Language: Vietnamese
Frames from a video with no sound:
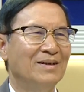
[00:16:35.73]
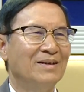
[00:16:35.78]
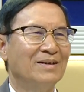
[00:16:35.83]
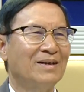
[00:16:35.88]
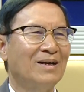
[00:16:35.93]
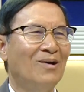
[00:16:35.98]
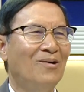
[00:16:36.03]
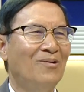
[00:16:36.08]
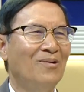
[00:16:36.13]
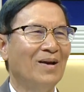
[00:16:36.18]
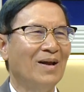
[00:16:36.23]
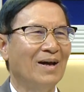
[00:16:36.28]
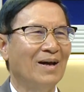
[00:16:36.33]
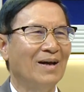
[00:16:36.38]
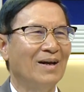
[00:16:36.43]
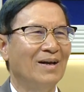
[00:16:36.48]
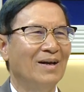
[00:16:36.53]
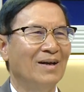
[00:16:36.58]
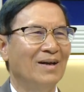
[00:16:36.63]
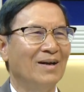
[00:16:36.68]
thu
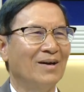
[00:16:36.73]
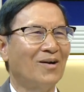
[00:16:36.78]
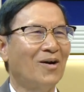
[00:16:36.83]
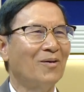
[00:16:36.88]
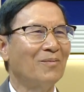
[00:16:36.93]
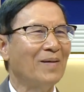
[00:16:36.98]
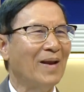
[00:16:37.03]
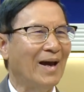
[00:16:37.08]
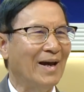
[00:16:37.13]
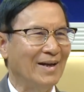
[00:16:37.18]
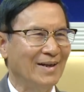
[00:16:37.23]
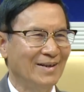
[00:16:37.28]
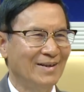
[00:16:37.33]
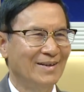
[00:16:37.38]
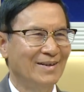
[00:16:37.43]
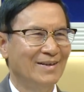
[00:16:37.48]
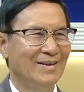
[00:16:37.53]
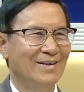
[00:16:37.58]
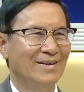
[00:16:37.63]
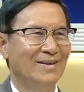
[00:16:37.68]
là gom lại
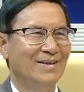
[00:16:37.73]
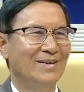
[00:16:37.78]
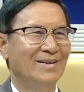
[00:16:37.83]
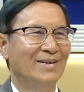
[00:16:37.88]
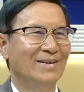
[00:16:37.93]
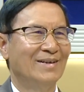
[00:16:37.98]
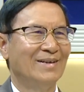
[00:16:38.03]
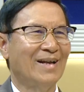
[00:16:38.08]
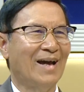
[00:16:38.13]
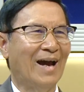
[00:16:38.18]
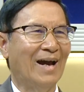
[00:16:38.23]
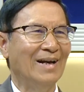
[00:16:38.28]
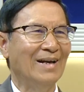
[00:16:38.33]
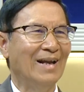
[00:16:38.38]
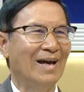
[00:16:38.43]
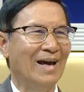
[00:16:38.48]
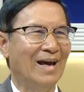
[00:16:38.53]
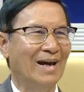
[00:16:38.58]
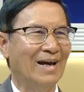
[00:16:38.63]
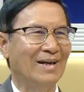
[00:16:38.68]
ừ. thái
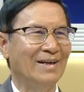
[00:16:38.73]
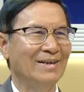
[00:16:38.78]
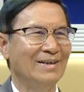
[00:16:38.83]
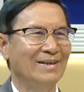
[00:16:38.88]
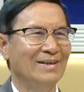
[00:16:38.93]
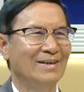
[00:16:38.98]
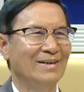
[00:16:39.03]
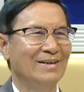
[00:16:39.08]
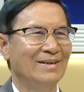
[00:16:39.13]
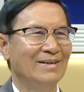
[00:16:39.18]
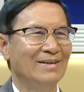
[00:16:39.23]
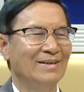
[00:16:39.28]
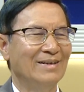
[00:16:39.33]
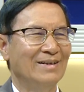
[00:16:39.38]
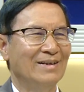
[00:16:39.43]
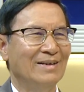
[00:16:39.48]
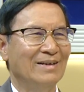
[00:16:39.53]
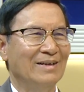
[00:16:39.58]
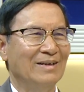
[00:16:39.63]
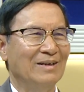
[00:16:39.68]
là hái
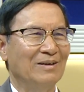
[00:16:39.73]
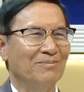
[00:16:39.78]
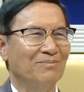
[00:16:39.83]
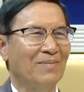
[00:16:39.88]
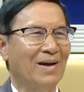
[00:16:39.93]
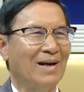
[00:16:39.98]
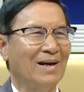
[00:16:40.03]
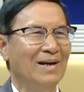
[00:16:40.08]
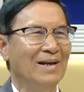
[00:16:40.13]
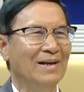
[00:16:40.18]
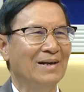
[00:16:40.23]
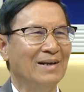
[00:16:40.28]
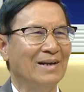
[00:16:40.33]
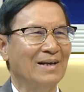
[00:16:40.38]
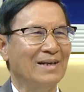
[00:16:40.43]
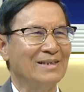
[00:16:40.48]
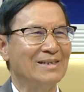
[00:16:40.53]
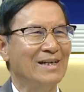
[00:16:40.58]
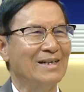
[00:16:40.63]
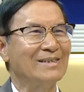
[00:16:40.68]
bạch liên
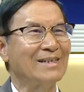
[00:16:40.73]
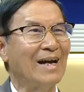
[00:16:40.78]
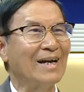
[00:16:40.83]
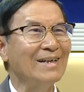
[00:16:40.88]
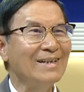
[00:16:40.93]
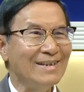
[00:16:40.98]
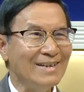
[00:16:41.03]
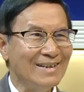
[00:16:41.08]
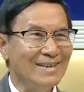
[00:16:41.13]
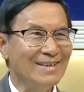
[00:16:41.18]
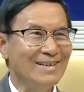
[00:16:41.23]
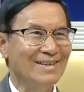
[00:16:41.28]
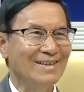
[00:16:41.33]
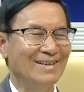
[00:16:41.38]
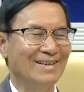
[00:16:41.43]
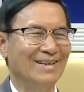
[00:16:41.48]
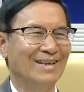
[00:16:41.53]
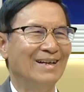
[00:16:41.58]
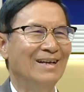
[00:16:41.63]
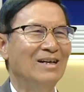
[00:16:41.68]
là sen trắng
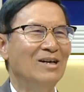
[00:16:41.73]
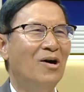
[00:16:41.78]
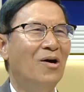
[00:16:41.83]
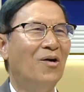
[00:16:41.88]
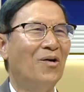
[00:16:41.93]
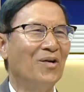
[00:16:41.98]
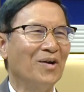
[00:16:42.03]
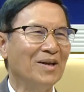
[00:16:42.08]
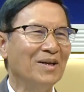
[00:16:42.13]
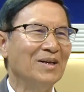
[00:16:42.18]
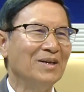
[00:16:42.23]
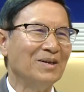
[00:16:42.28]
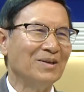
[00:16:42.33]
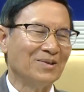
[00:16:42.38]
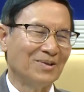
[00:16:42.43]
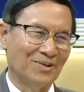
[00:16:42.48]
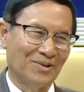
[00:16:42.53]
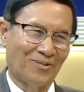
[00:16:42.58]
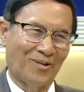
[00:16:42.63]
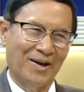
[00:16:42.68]
hồi
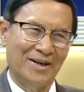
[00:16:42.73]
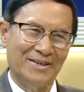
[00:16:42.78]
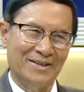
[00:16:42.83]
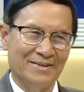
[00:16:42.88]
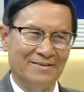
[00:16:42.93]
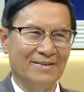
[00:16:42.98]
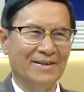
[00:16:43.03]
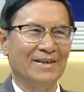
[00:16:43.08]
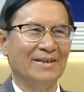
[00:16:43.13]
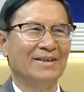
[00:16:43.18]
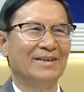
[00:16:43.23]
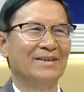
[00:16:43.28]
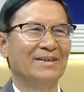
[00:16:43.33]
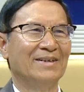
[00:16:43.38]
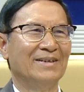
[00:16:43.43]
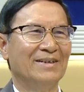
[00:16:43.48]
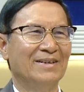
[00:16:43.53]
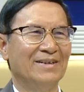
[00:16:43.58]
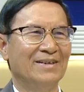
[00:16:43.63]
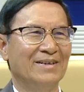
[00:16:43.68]
rồi quay trở về
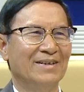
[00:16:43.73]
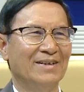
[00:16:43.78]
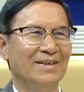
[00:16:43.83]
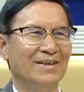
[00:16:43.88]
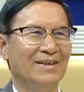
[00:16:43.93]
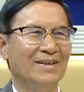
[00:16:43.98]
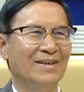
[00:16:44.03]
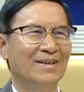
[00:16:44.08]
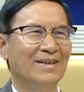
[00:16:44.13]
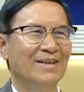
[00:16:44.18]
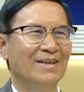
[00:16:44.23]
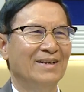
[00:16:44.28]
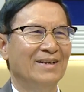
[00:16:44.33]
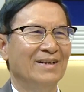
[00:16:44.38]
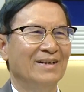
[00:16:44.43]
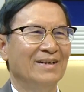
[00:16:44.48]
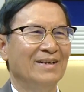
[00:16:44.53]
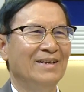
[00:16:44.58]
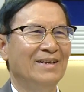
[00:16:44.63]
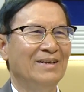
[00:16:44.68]
ừ. à,
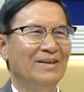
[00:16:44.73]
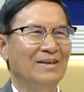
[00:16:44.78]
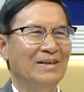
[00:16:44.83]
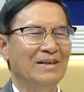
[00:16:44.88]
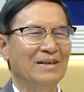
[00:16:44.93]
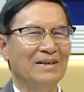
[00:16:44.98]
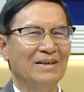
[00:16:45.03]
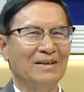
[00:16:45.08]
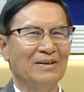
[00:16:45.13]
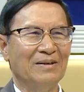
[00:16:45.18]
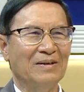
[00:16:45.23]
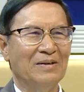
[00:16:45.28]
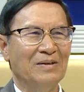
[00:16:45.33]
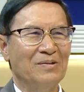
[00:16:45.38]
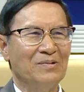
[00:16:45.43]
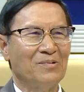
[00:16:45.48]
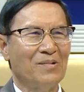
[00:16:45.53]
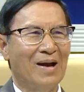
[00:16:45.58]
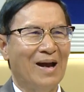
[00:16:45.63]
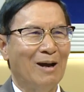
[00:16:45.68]
đi ờ,
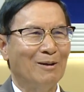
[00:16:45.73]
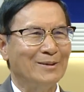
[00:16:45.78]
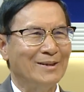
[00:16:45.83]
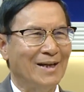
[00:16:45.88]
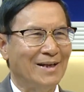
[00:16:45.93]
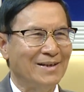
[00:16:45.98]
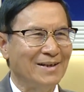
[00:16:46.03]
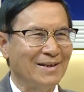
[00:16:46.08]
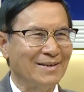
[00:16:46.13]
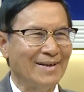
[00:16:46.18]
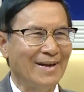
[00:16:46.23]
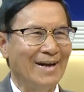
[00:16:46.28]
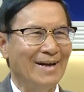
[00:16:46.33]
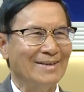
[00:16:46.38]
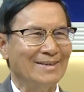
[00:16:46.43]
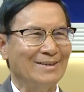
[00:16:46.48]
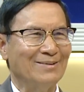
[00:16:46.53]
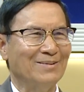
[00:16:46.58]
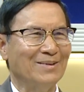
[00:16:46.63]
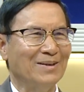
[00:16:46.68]
qua ao sen nhà người
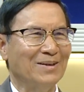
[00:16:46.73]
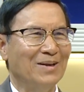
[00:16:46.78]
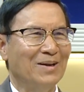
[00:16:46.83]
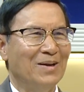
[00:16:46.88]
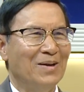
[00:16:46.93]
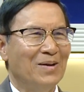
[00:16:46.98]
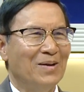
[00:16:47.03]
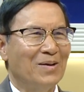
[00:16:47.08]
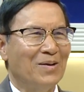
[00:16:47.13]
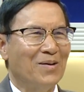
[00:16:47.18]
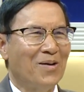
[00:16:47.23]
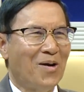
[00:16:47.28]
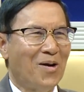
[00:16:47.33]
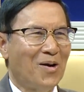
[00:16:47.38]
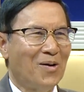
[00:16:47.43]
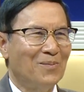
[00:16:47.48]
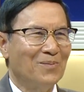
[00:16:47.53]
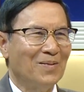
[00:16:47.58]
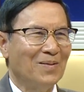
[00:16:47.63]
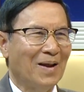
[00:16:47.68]
ta ra ngoài
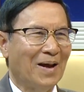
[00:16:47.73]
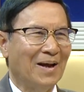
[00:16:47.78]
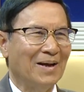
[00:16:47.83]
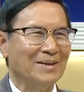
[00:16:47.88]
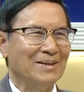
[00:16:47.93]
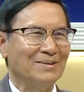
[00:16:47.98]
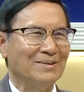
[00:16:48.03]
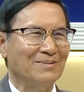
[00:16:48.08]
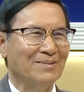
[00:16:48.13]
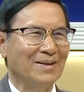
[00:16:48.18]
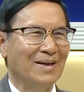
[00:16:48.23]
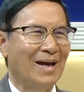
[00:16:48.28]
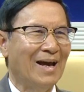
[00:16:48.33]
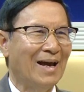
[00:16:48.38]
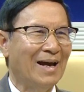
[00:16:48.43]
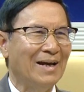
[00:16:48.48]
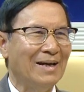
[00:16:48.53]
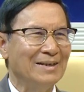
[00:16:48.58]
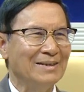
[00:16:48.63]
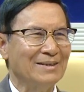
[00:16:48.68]
gom lại ra ngoài
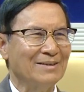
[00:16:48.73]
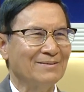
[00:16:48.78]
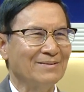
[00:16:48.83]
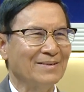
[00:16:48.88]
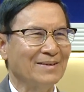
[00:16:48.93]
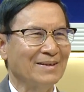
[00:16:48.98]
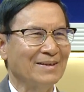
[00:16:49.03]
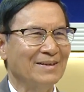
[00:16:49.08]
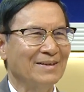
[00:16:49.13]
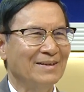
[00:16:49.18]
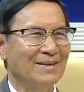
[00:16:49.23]
hái ra ngoài